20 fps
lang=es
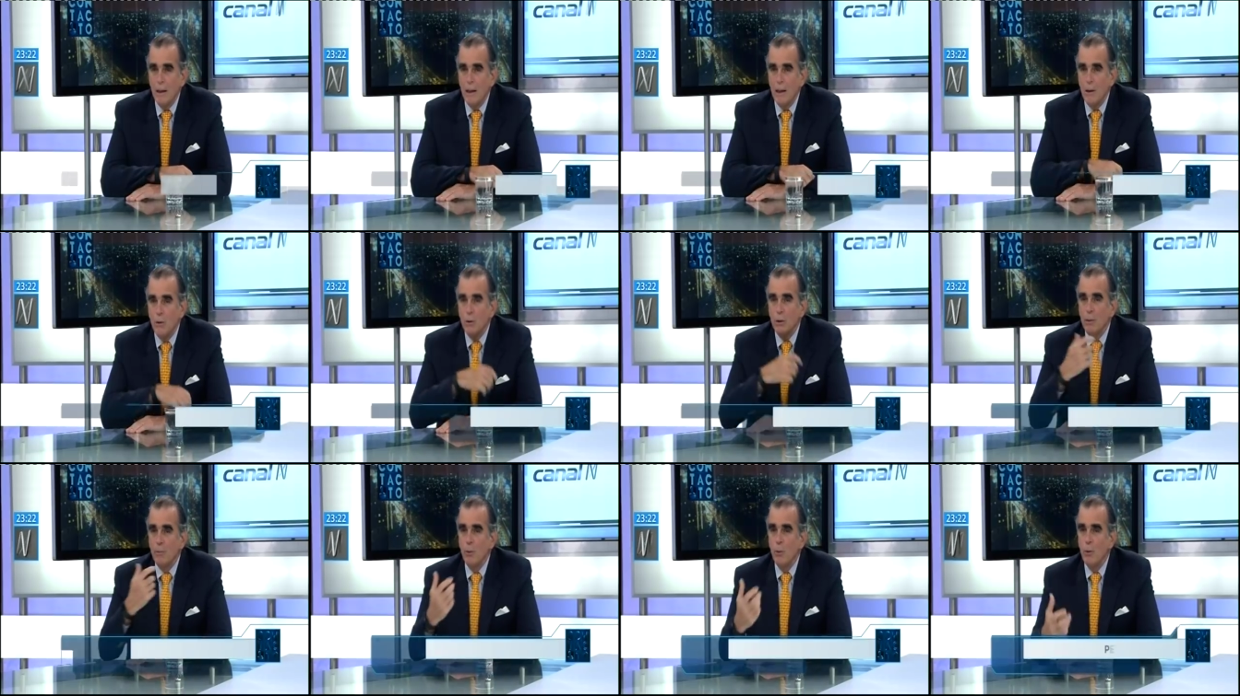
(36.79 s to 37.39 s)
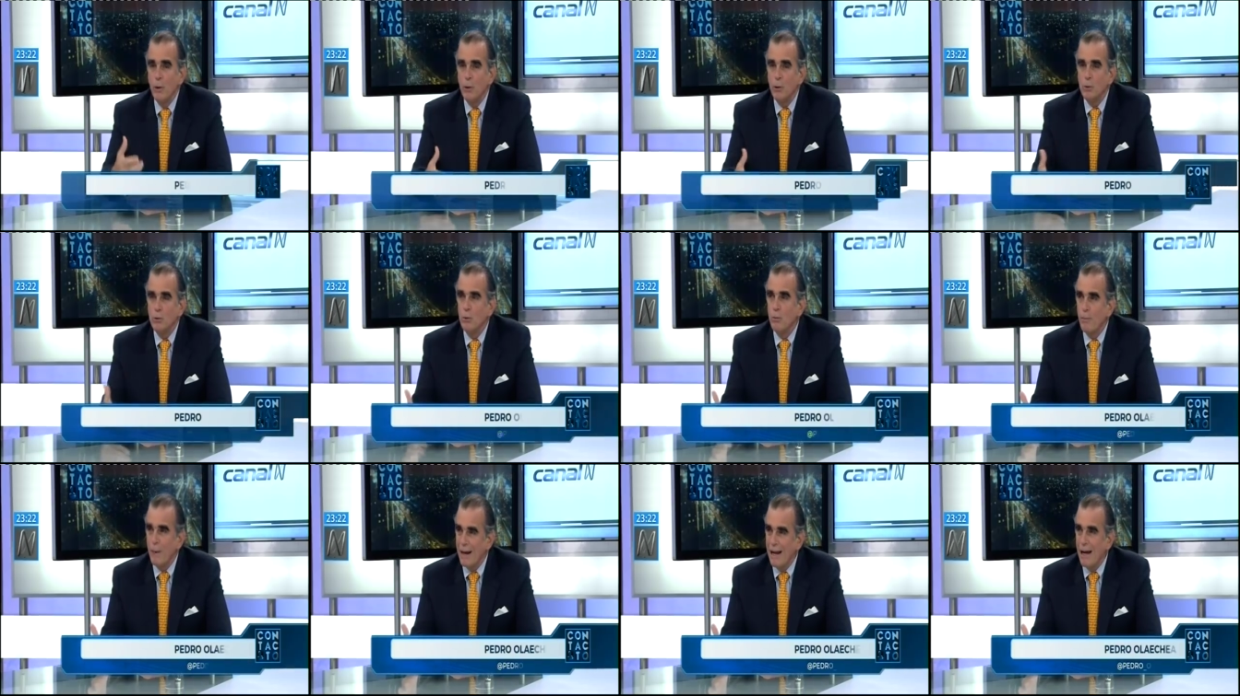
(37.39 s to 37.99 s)
El orden público no
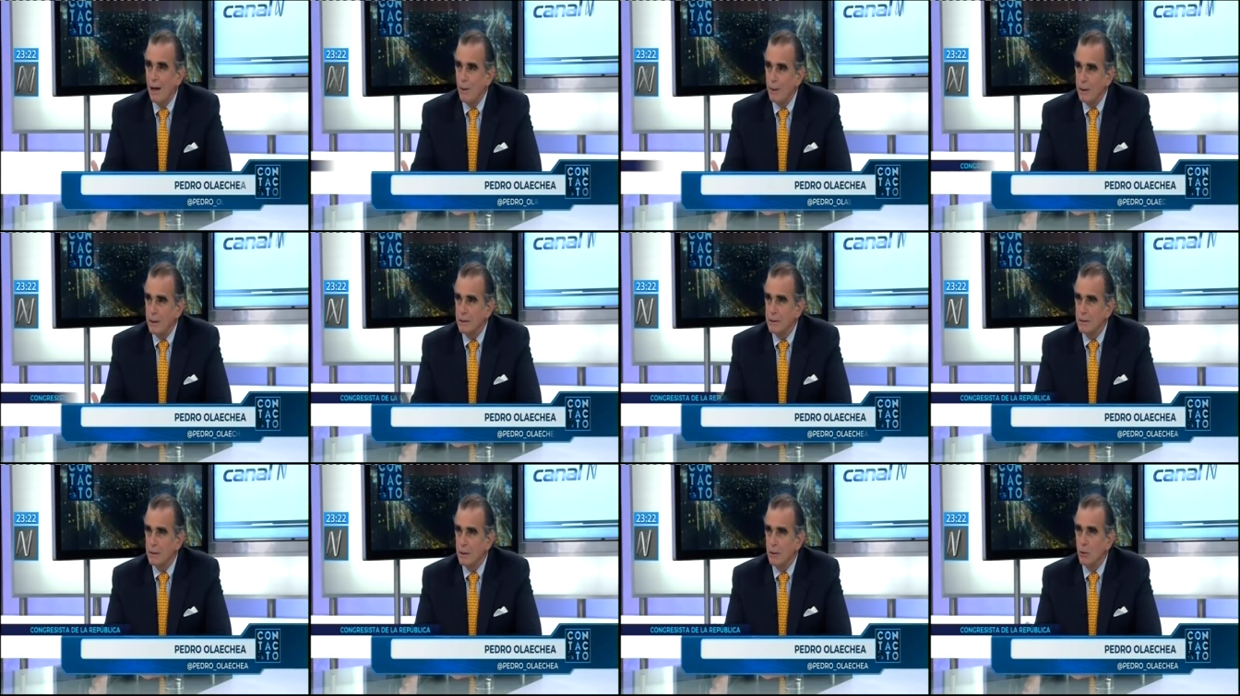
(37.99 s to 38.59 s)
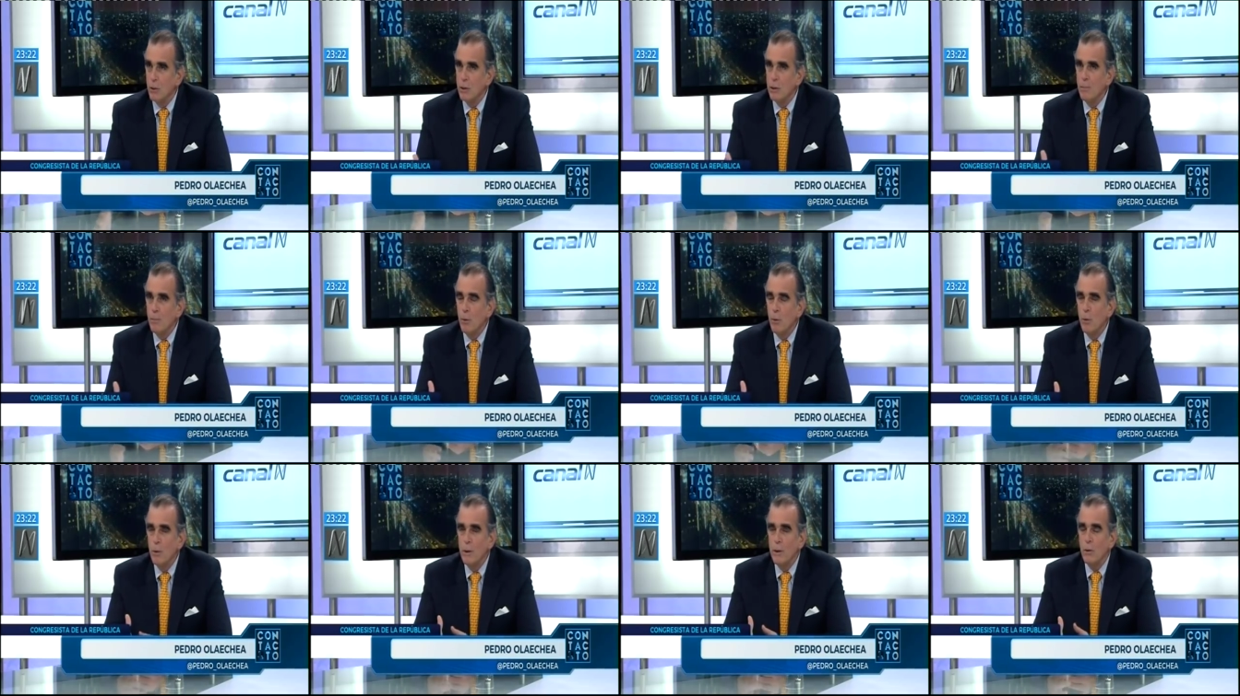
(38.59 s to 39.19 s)
son palabras, el orden
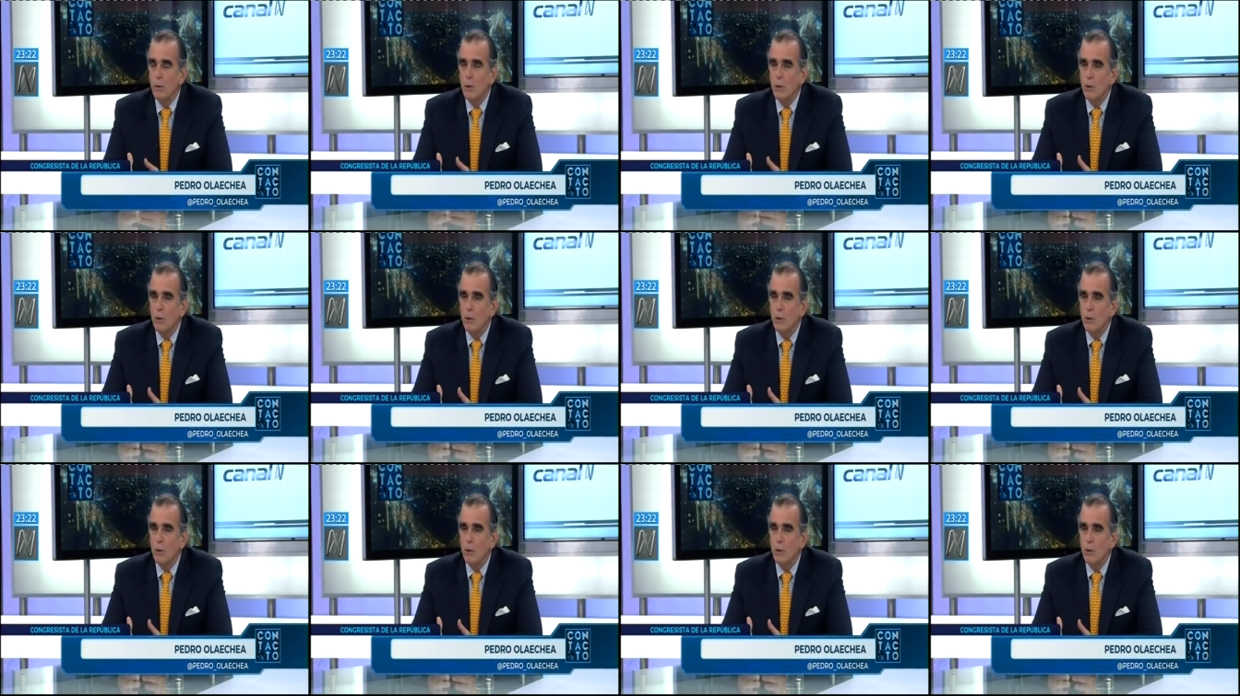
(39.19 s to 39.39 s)
público